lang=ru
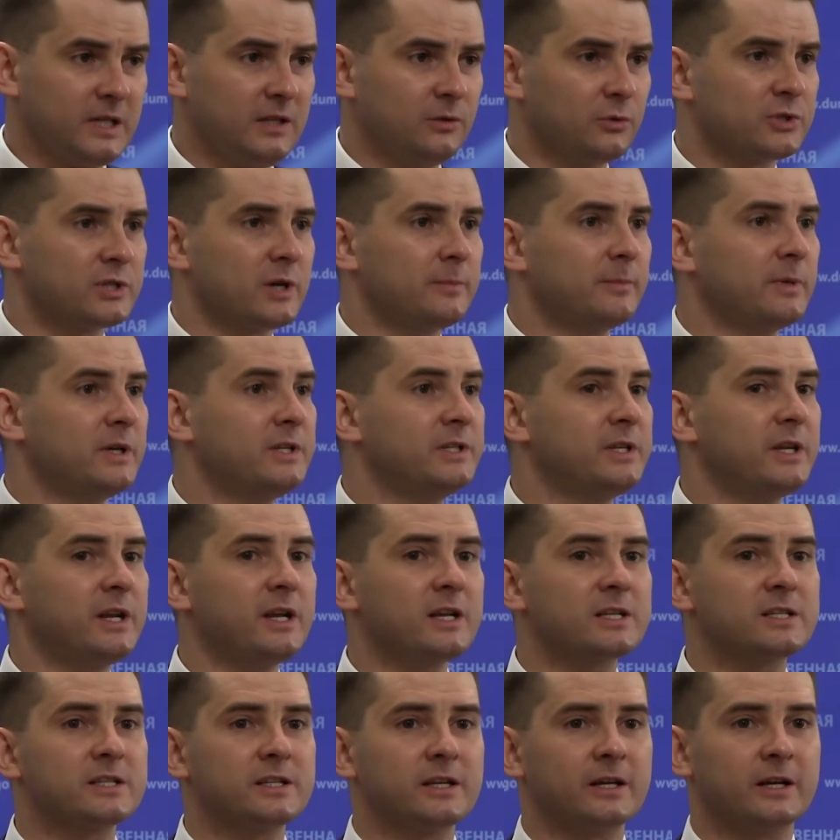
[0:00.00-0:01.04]
Но самое
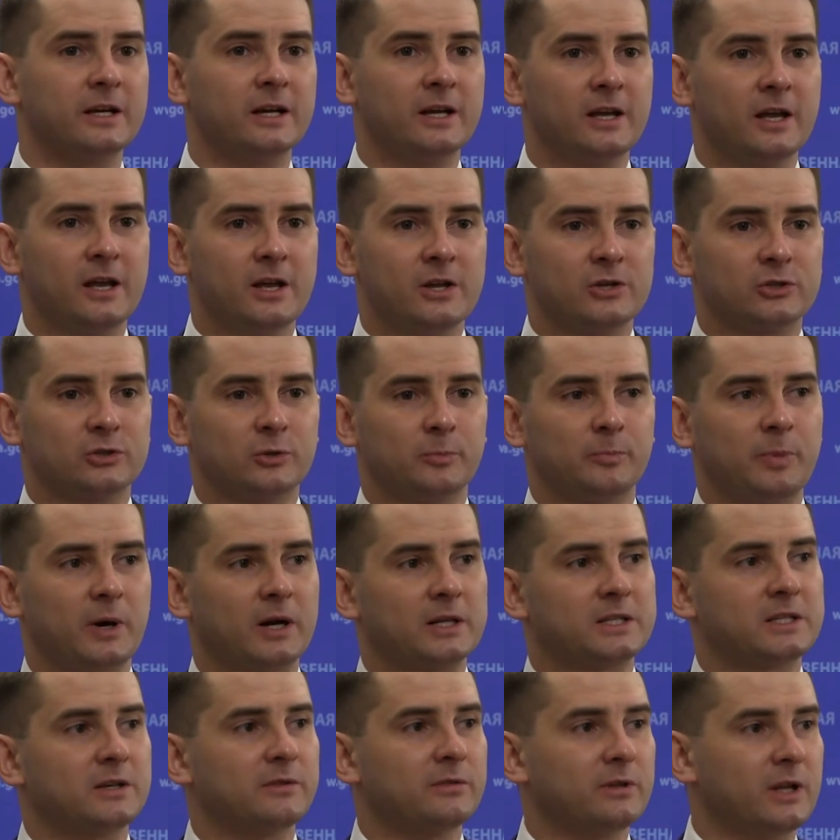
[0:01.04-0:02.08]
интересное, что
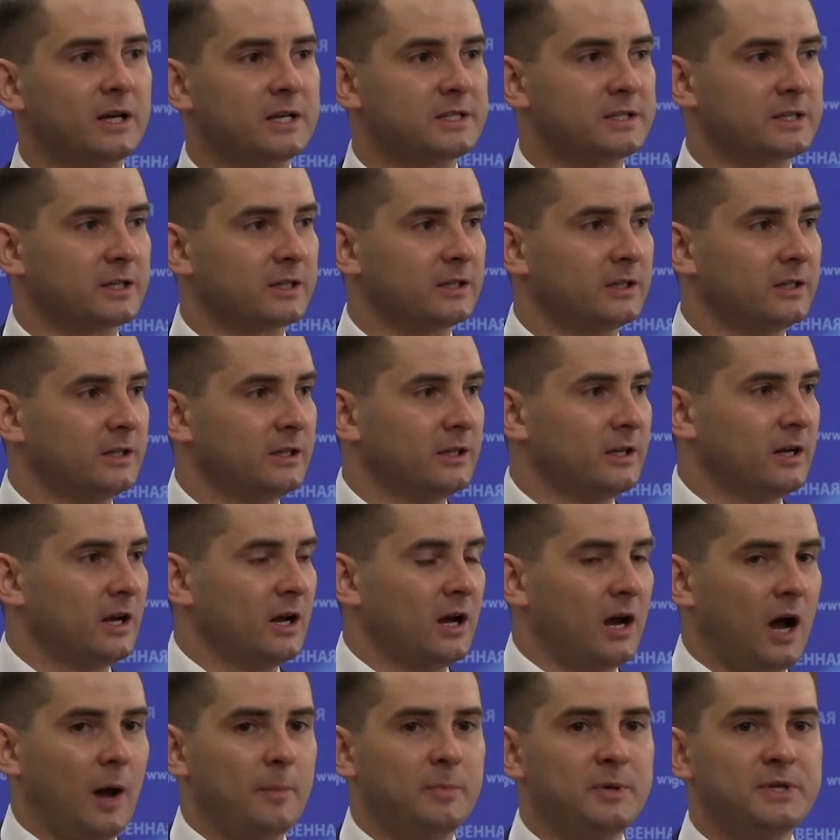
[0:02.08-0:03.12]
партия власти,
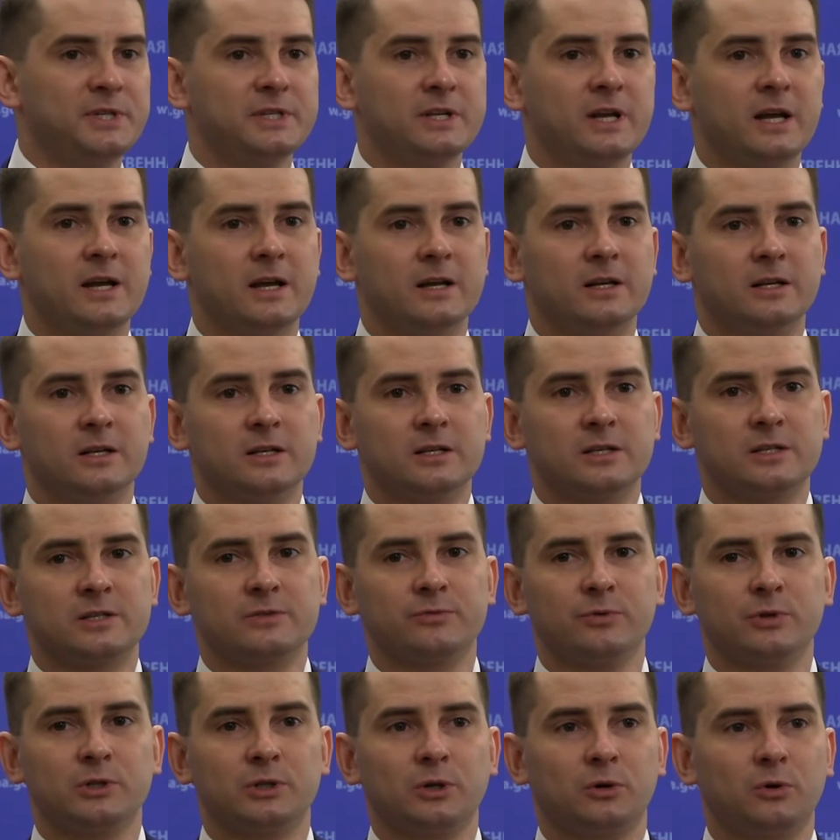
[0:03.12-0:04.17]
объясняя
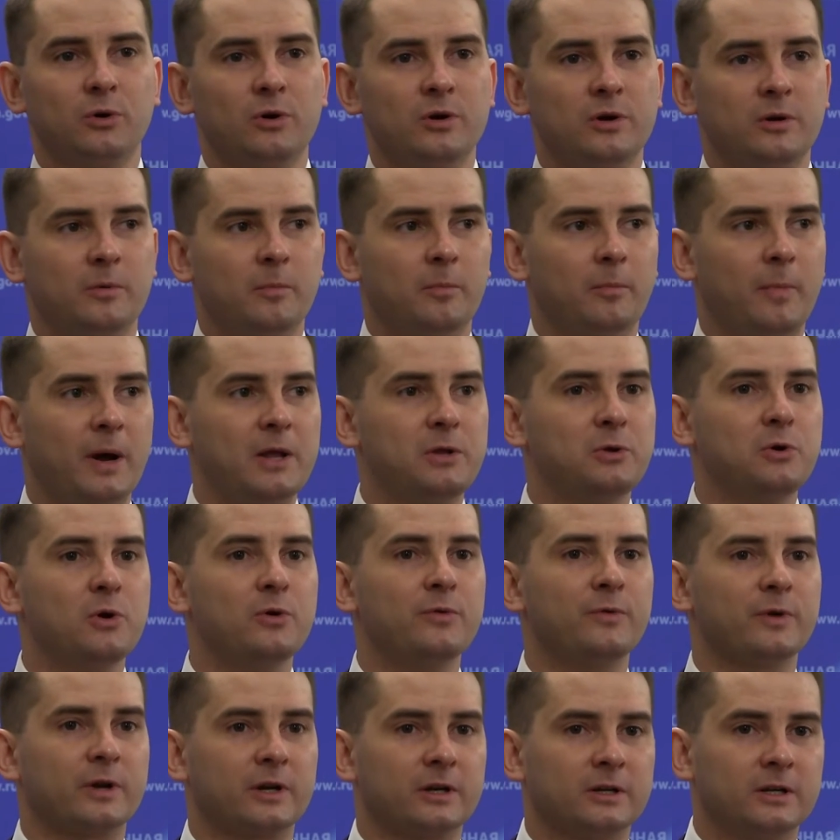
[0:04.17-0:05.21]
свой такой
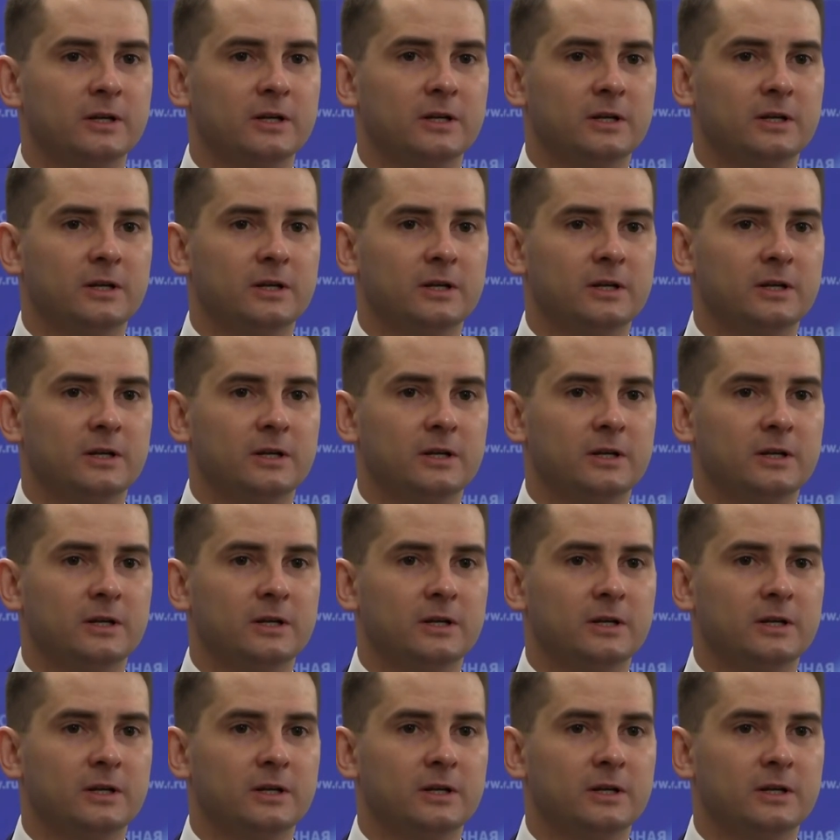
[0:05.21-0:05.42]
маневр,